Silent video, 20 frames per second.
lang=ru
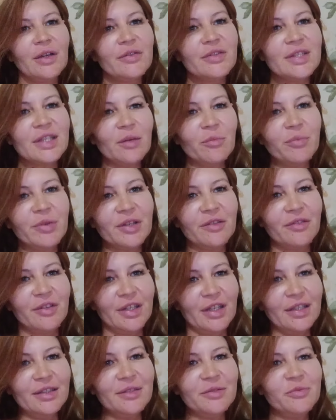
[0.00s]
Всем
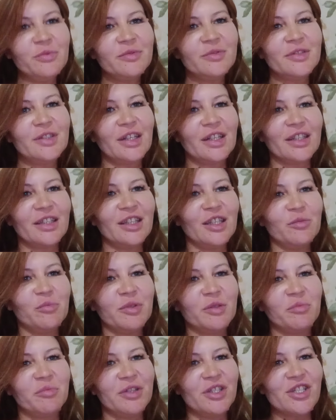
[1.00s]
привет, дорогие
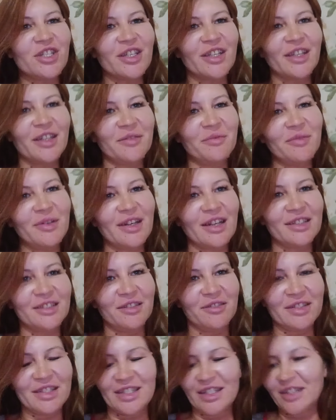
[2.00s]
подписчики!
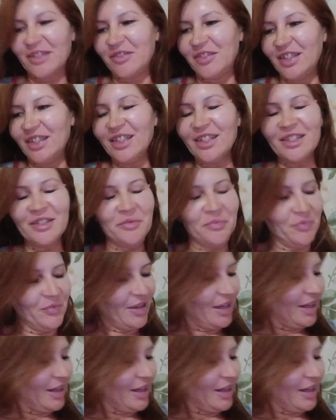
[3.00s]
Рада вас всех видеть.